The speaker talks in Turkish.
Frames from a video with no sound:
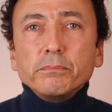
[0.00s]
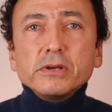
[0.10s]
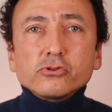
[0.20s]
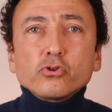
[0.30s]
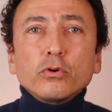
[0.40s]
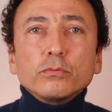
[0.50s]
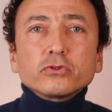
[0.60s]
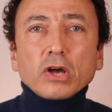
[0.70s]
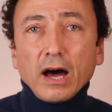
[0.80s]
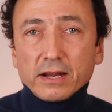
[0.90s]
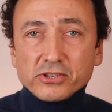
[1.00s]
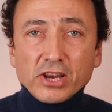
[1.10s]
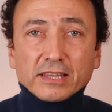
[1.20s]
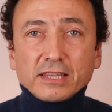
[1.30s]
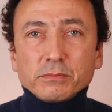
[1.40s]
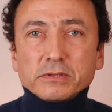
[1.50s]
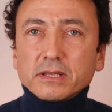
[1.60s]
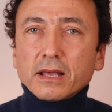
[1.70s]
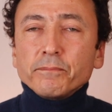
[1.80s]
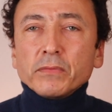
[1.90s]
Birçoğumuz ağrı
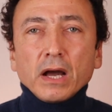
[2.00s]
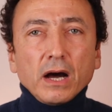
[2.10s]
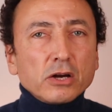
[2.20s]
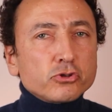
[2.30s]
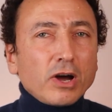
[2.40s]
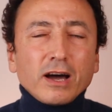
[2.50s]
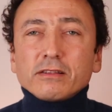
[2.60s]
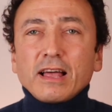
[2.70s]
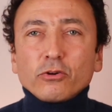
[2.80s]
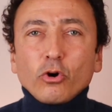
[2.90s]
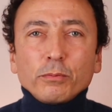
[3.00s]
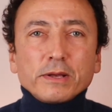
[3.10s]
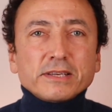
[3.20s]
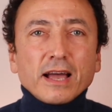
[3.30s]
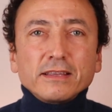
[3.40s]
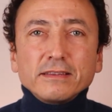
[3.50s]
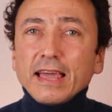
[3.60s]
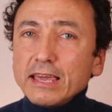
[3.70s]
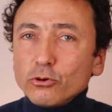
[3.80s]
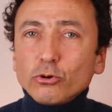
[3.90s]
çektiğimizde ah şu ağrılar olmasaydı
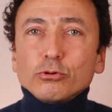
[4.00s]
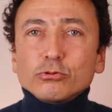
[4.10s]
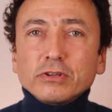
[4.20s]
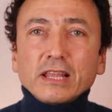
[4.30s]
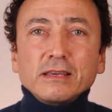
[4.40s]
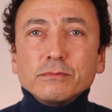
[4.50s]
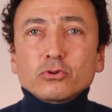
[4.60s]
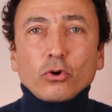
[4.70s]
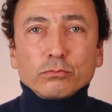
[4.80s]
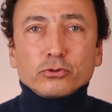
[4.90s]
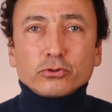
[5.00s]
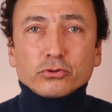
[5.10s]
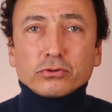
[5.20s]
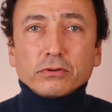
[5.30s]
ne iyi olurdu dediğimiz olmuştur.